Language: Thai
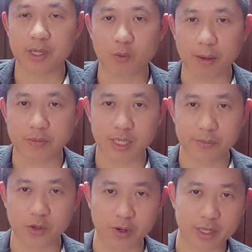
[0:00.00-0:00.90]
ที่มีความเชื่
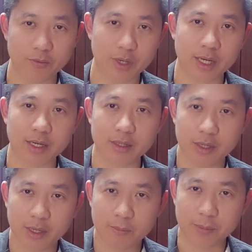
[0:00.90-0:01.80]
อมโยงนะครับว่า
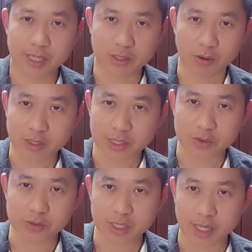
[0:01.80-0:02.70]
ปี
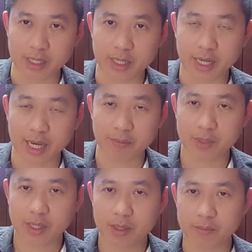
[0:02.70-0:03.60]
2404 เนี่ยนะครับ
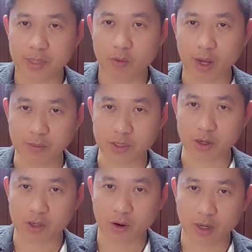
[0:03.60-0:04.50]
มีความส
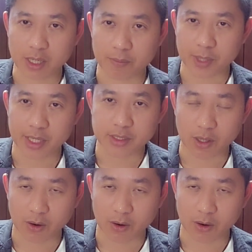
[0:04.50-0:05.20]
อดคล้องกับปี